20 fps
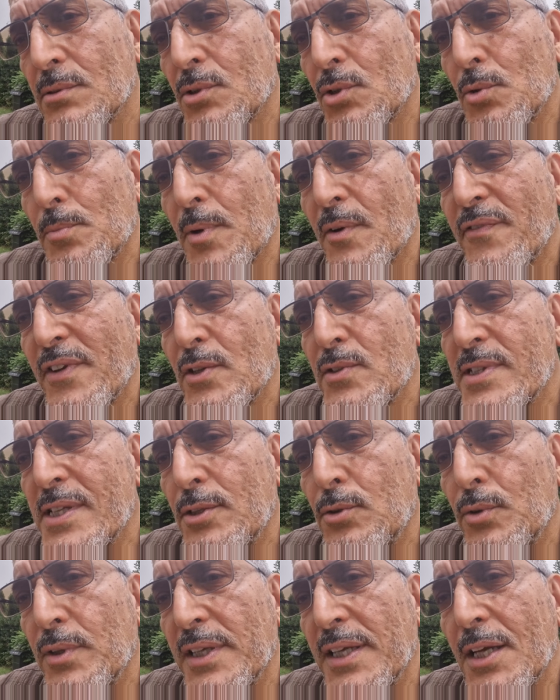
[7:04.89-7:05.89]
que le prophète nous a
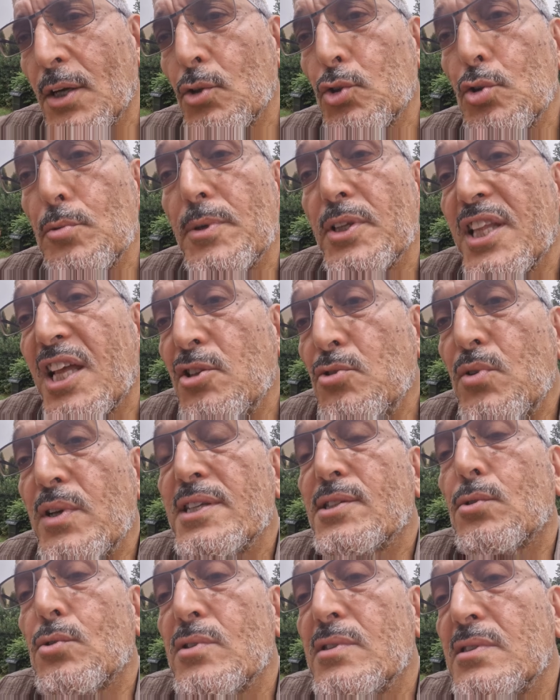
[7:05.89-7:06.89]
données. On demande à Dieu,
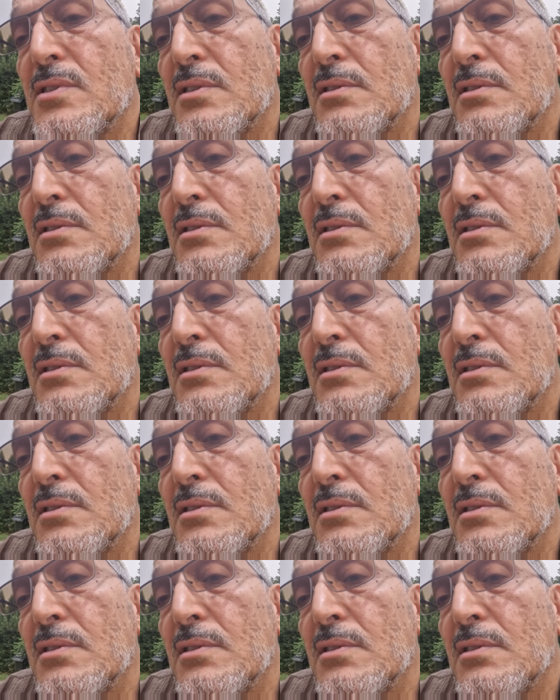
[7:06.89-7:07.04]
est-ce que...